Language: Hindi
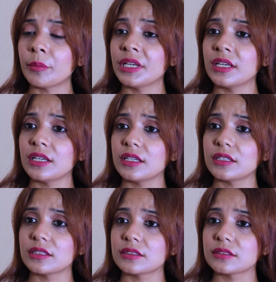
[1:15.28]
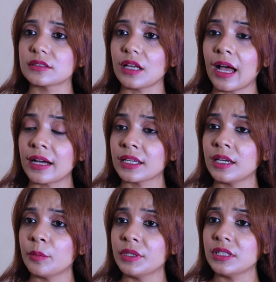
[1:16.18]
ठीक है
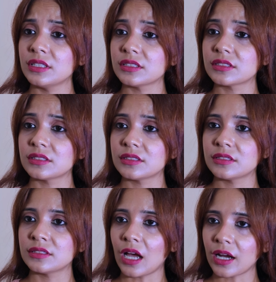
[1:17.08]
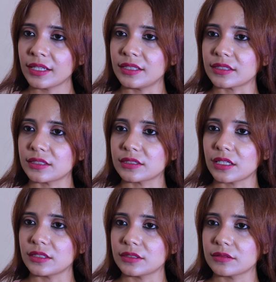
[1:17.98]
लेकिन पहले मैं पैसा देखना चाहती